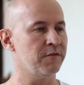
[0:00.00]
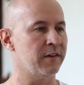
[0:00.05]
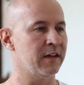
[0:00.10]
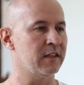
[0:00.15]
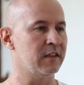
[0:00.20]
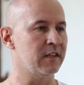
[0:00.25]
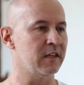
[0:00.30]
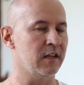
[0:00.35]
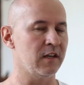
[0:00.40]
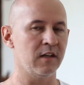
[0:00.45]

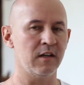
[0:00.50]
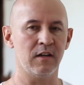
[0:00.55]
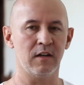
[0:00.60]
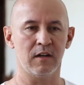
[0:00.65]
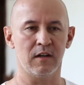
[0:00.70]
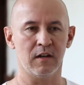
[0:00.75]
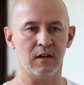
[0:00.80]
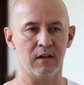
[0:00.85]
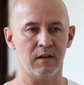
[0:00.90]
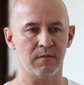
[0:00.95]
infantil,
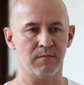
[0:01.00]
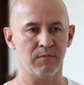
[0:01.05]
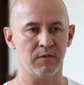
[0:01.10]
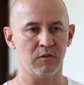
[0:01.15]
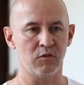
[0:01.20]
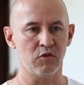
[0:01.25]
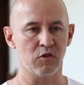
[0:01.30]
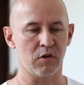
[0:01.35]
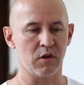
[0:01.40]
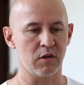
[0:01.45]

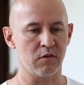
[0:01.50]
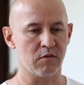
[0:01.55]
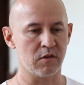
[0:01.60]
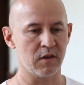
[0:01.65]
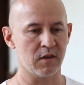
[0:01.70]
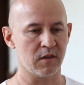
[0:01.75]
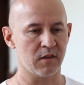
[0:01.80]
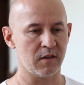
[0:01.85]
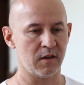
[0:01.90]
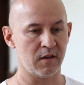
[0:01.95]
yo creo
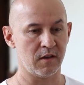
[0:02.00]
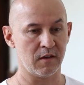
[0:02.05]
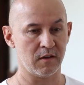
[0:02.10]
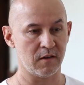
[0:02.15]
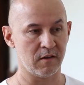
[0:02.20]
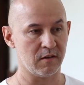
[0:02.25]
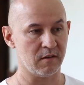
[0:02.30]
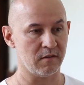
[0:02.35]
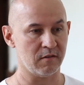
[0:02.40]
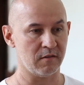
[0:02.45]
que
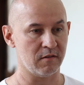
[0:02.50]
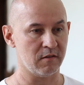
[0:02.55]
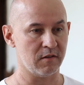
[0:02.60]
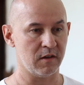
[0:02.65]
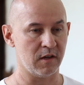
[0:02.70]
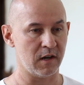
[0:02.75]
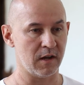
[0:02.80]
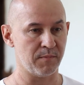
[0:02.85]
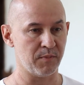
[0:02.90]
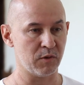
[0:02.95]
esta
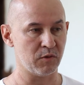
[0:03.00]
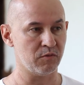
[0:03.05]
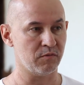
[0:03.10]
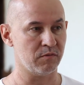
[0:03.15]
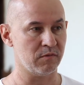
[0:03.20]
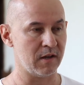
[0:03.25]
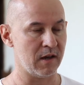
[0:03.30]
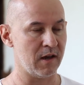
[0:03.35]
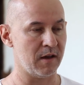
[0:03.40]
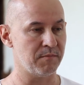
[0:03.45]
será pues
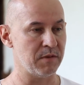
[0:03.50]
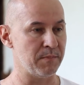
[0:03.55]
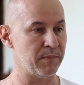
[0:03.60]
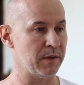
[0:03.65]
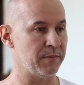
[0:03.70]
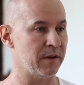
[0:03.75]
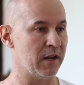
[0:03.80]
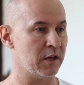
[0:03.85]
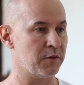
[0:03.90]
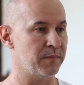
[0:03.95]
una, mi
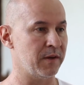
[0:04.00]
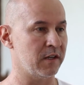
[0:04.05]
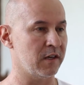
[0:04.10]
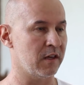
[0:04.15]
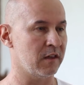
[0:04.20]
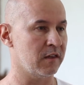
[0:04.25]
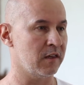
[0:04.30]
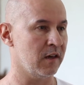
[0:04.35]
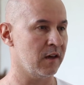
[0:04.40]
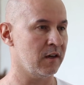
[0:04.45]
primera
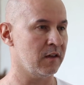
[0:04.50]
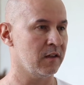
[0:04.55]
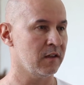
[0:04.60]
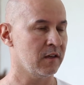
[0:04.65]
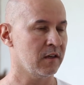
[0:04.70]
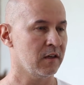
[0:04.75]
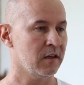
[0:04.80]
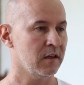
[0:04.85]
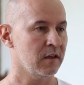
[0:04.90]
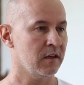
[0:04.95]
experiencia
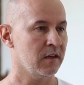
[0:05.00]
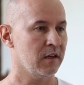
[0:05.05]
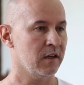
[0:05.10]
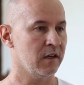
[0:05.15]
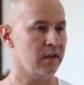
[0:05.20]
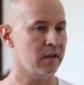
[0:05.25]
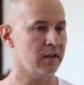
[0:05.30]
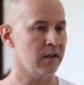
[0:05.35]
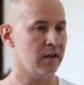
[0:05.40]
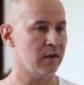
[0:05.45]

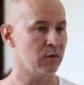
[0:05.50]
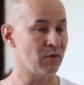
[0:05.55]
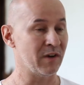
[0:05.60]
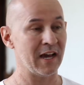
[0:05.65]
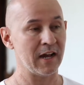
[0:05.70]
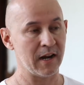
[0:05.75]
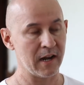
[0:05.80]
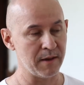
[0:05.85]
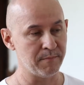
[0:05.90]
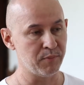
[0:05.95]
en,
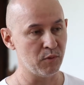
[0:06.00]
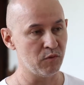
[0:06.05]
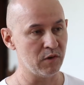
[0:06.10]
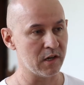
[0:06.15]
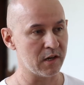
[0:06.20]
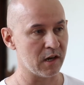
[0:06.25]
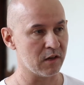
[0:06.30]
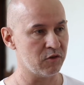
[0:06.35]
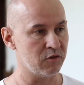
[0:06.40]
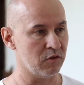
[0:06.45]
una gran
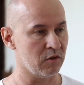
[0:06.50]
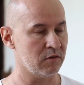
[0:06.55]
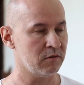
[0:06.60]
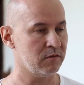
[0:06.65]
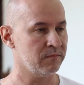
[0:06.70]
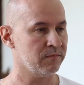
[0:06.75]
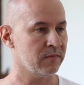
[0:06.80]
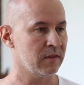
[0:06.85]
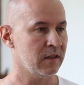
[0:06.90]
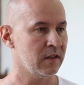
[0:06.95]
publicación.